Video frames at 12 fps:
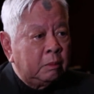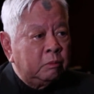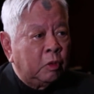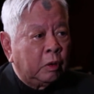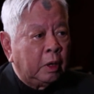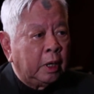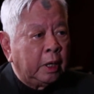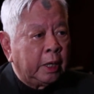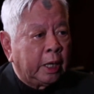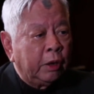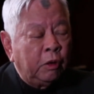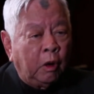một lời
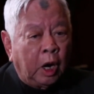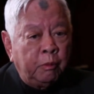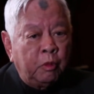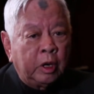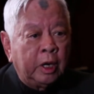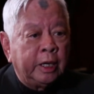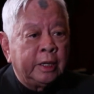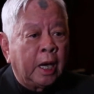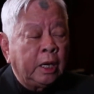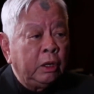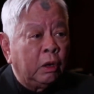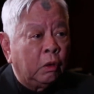kêu gọi, một lời
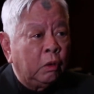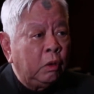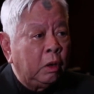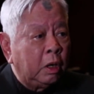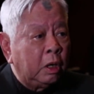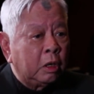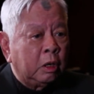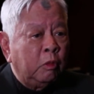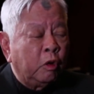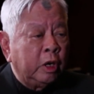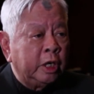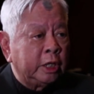nhắn nhủ của
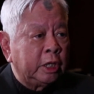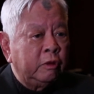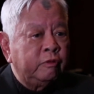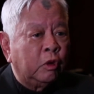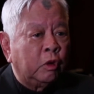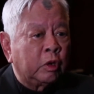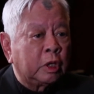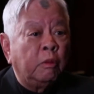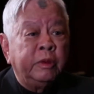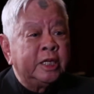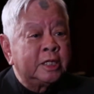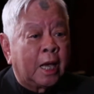một người thiếu phụ có
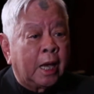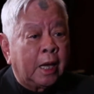chồng đi xa